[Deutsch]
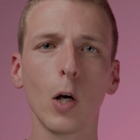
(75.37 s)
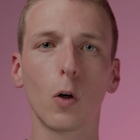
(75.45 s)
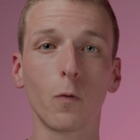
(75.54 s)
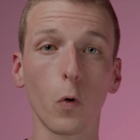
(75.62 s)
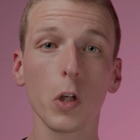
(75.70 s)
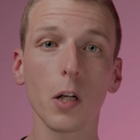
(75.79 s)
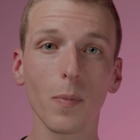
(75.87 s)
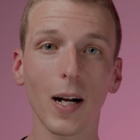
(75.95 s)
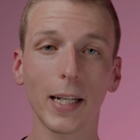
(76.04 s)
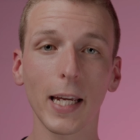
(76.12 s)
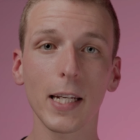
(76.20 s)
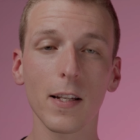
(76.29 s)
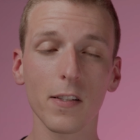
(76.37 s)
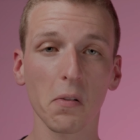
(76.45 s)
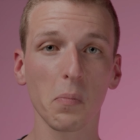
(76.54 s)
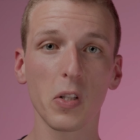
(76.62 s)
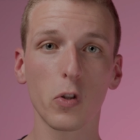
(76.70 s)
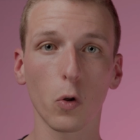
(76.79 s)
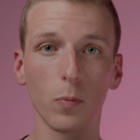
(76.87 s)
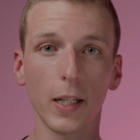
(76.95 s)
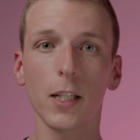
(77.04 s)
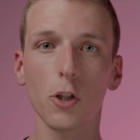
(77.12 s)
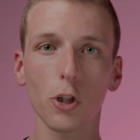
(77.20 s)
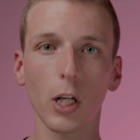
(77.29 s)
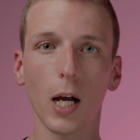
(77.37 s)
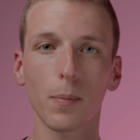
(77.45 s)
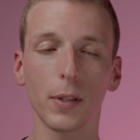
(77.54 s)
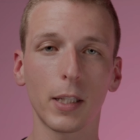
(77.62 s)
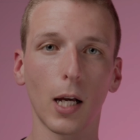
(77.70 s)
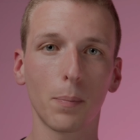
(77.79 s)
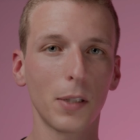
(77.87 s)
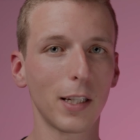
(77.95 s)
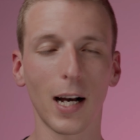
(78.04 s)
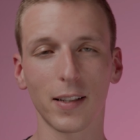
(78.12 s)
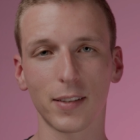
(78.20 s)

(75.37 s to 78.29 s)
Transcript: Und wunderbar geht es mit so einem Lichtstab. Ich habe hier